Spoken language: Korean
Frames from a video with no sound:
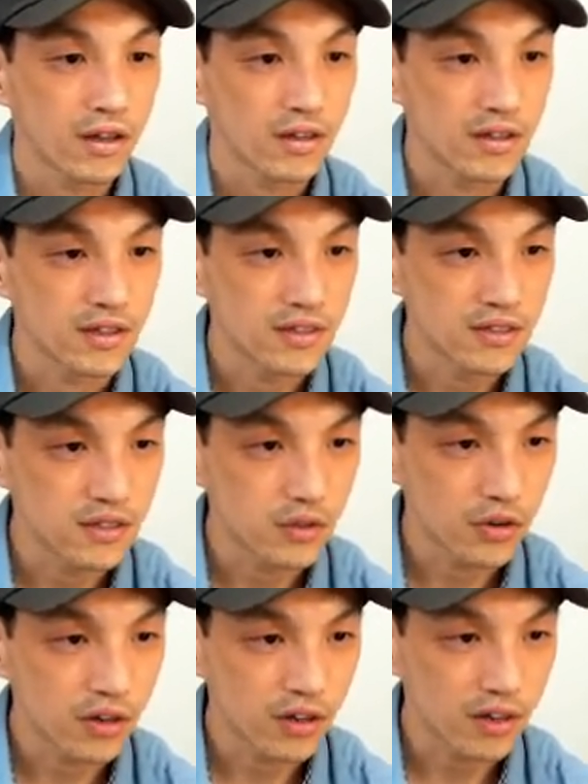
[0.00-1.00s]

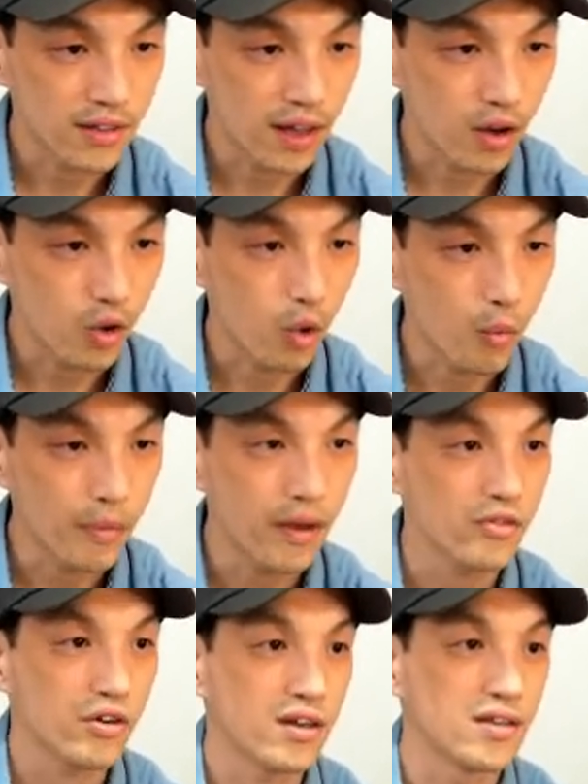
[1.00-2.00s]
니은으로 이렇게 다
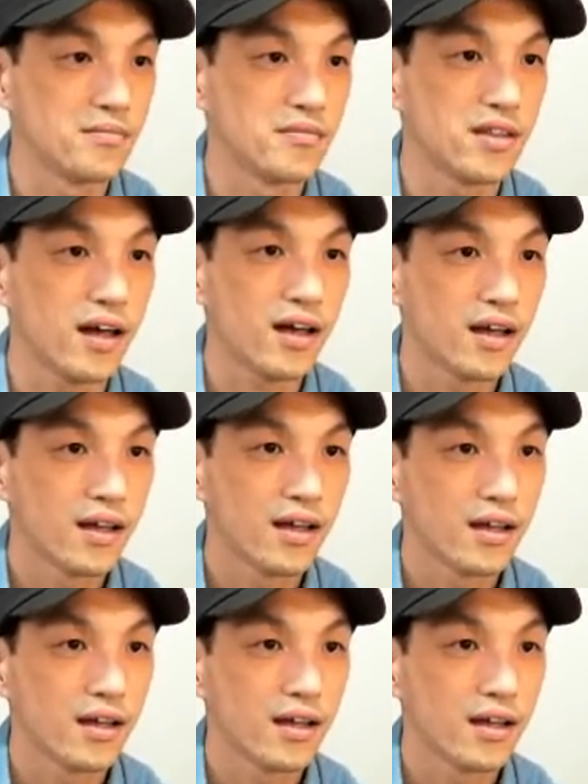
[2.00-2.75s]
곱해줘야 됩니다.